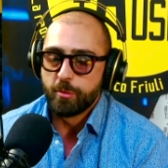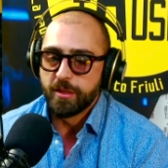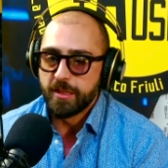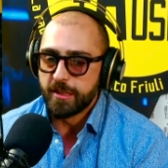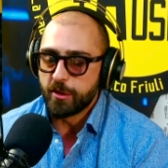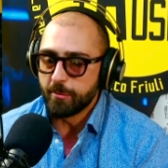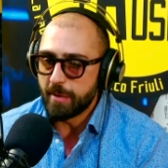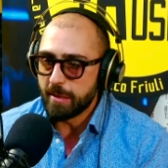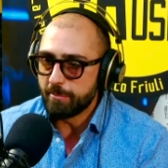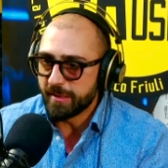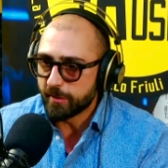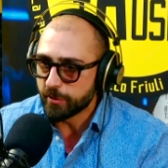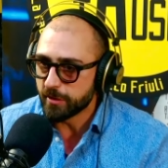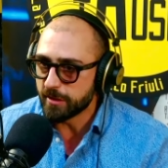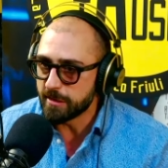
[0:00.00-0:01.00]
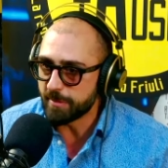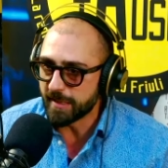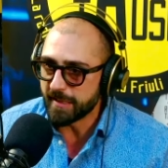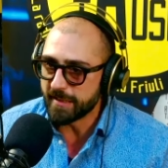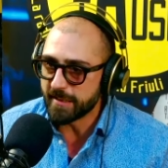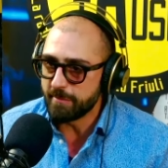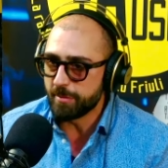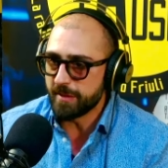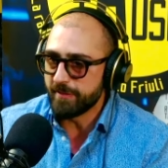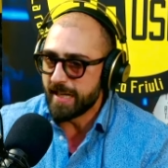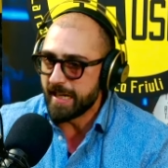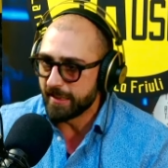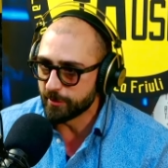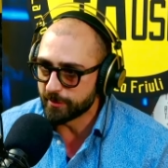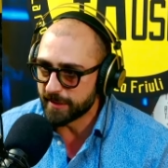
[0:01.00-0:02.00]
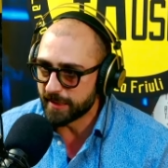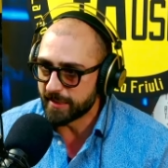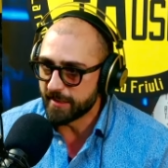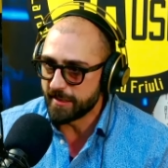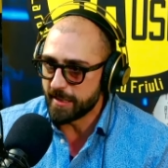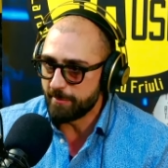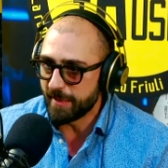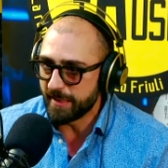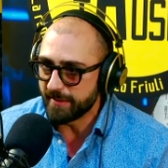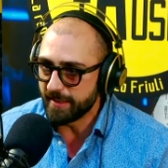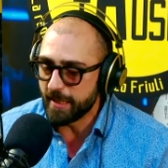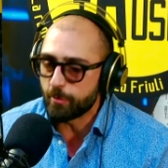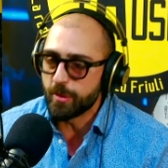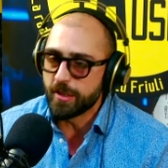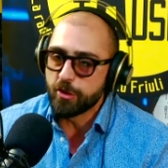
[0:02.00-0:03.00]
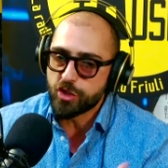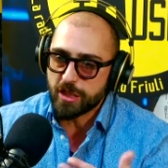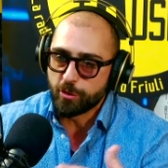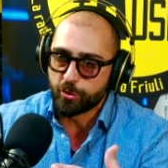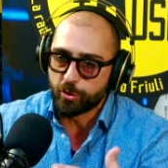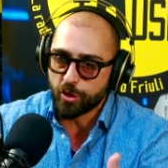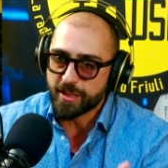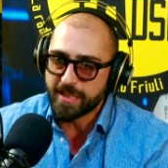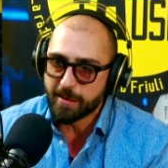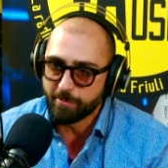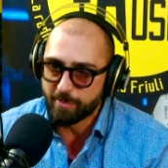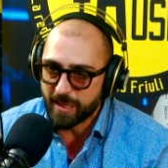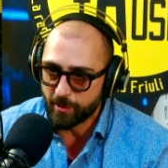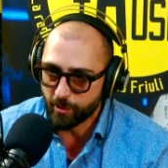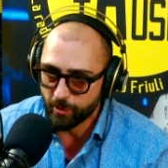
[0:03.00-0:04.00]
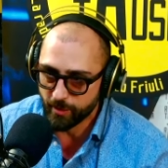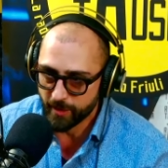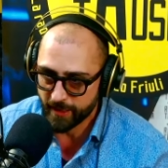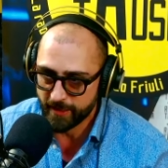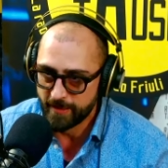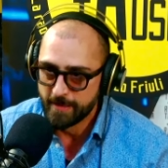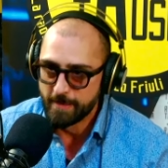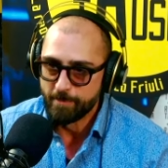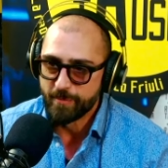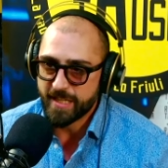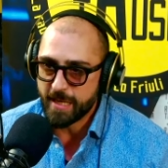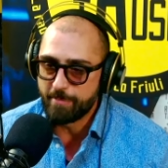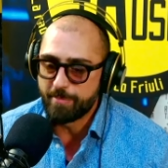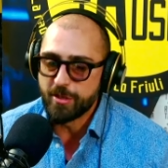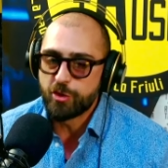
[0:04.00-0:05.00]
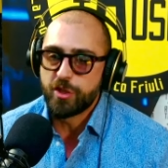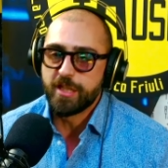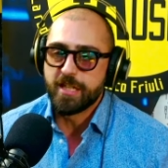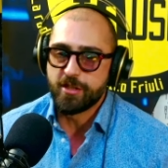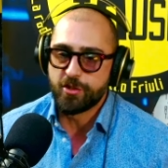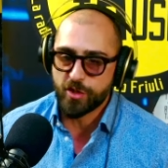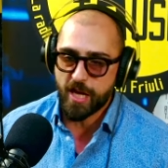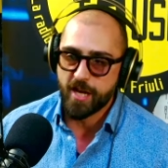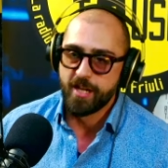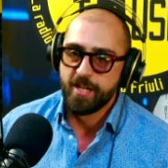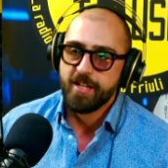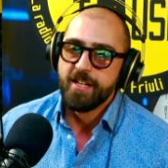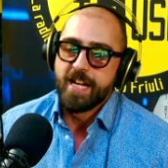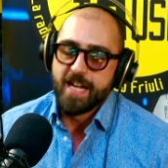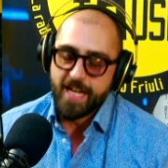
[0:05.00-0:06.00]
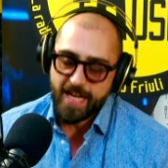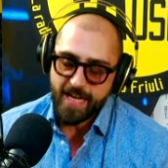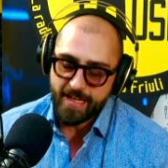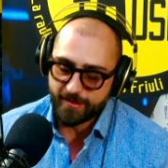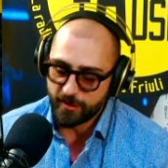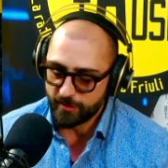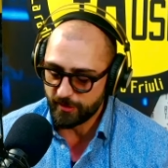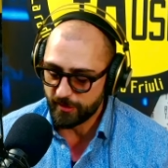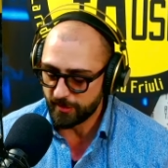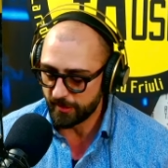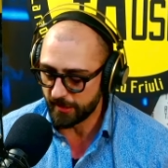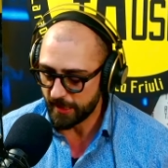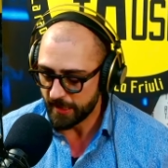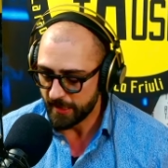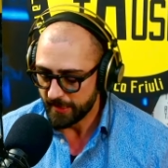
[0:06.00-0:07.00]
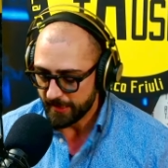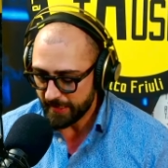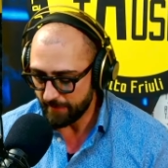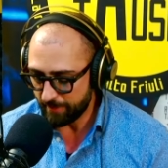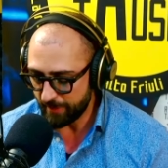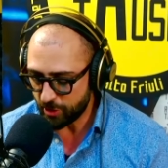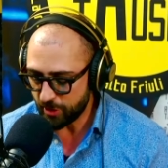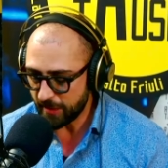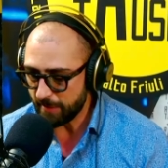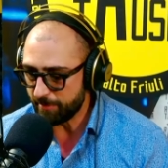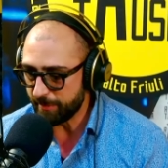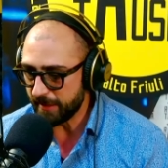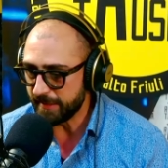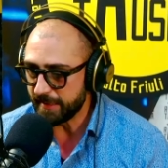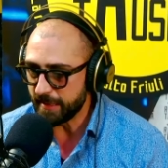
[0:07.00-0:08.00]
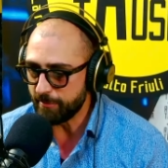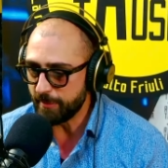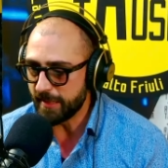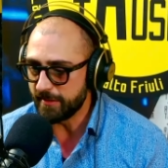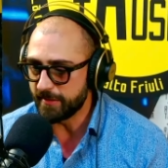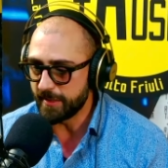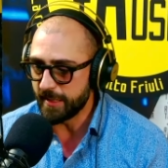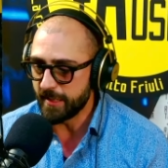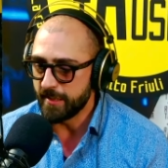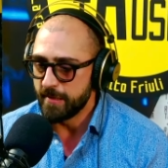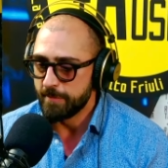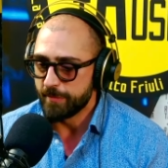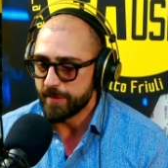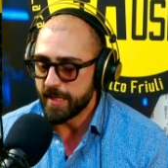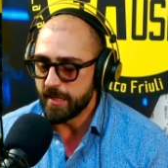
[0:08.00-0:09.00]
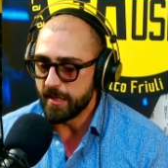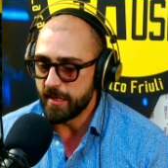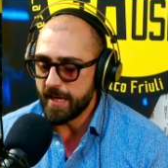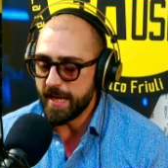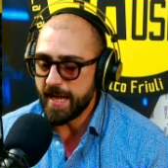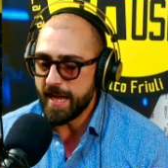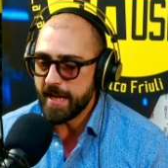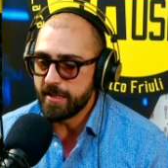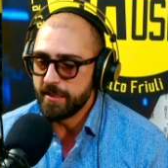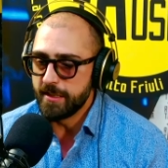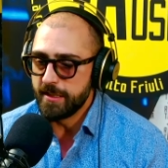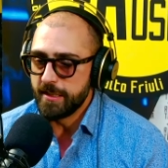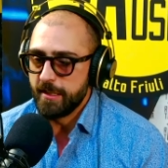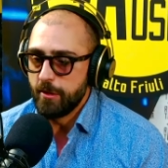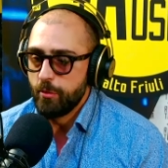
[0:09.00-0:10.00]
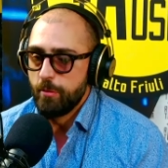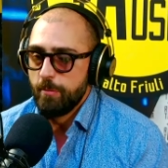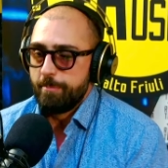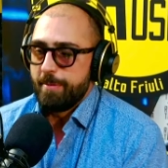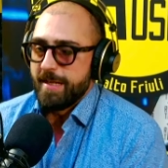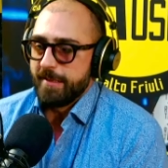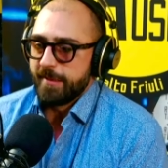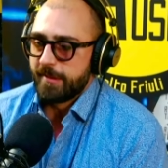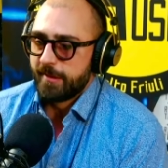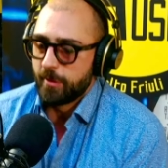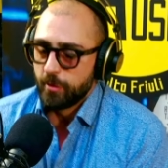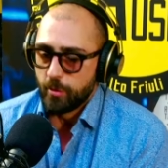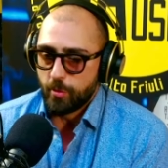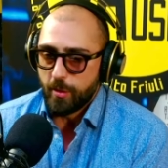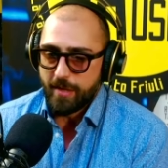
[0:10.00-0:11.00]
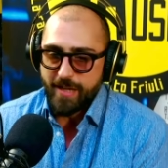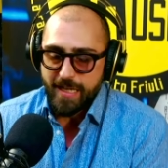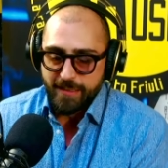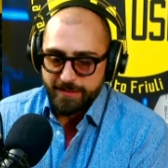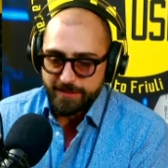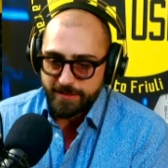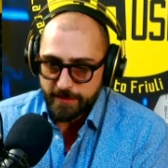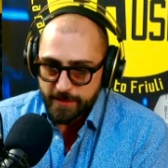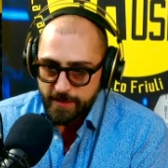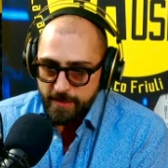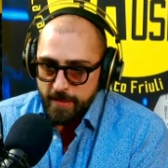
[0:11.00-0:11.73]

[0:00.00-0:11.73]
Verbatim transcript: quindi dico, ma hai bisogno di parlare in privato tecnicamente, e quindi già lo togli dal bancone. Capisci Ed è un'ottima cosa. Eh sì, sì, sì, sì. Capisci che praticamente eh, è eh, un passo avanti.